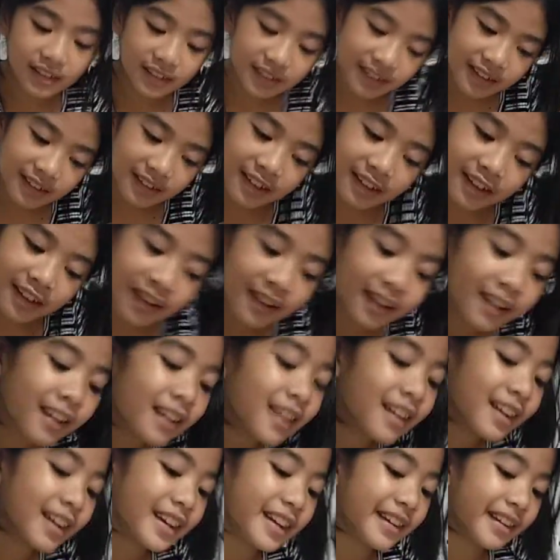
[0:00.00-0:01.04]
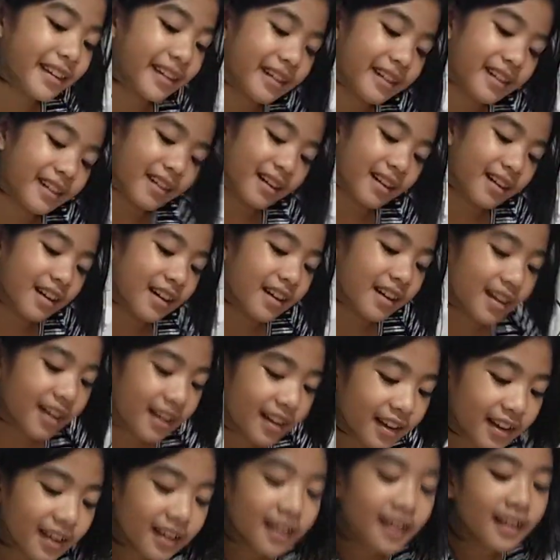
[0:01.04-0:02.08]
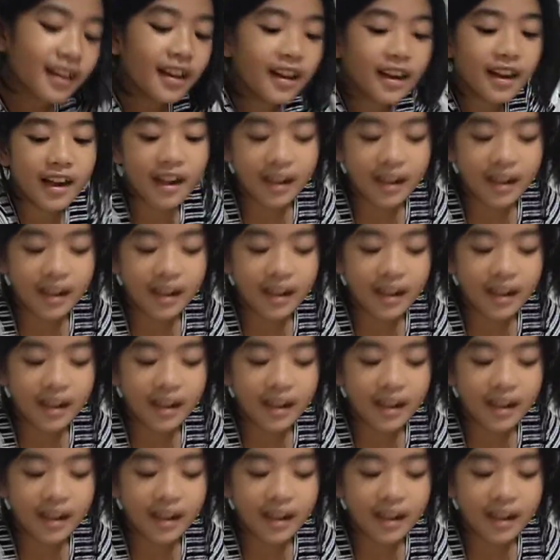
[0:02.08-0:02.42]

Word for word: Ha? Talaga lang, ha?